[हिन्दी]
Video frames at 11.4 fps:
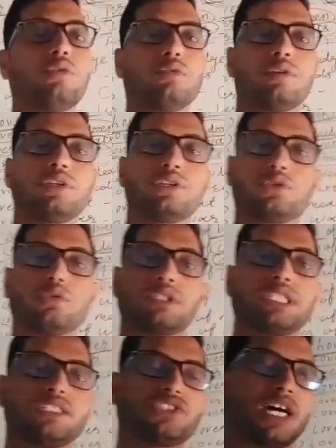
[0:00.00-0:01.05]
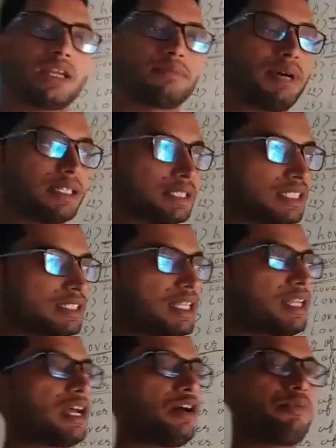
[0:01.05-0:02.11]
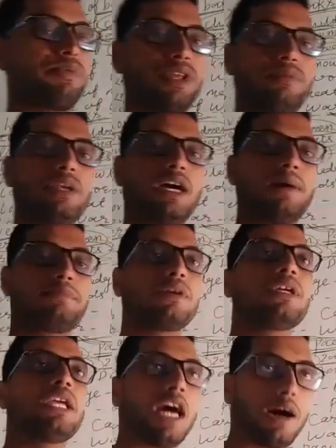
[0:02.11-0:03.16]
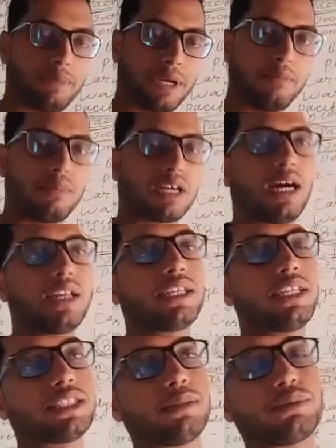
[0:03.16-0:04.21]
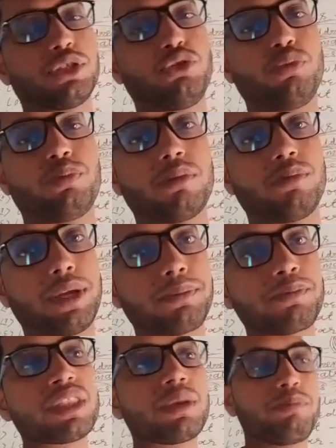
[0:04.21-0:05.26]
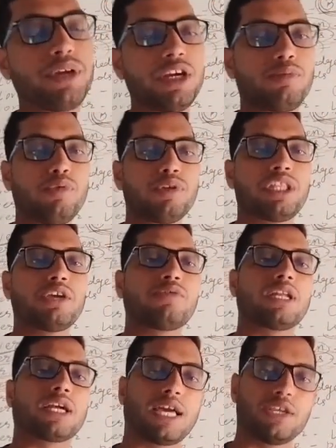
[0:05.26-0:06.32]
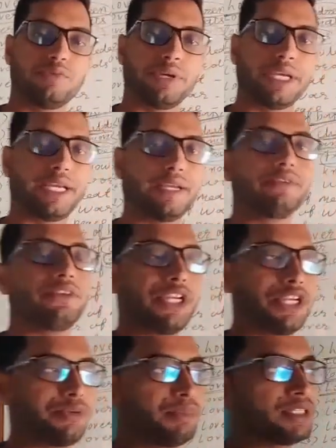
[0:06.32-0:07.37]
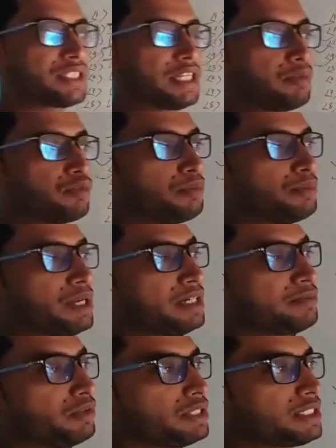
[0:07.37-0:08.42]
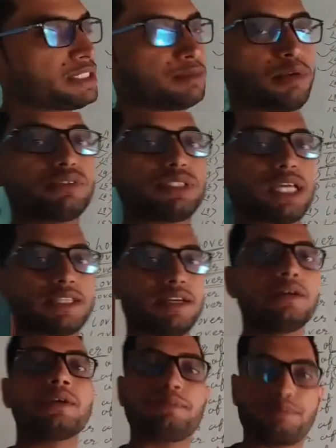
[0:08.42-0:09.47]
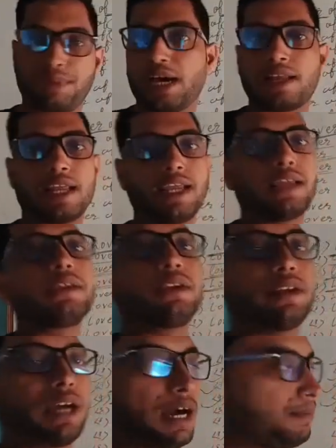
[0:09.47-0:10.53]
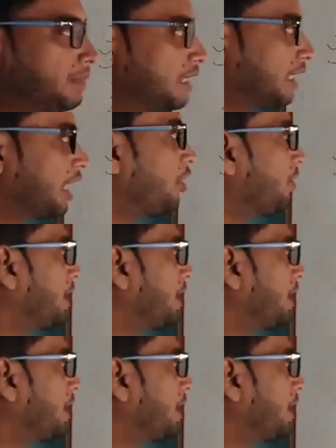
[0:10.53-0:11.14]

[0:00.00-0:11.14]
हो दो तीन चार पाँच दस तल्ला हो फिर भी आप अपने मकान के सबसे ऊपर में पेड़ पौधे को लगाए हुए हैं इट मीन्स आपको पेड़ पौधे से बहुत ज़्यादा प्यार है आप लगाव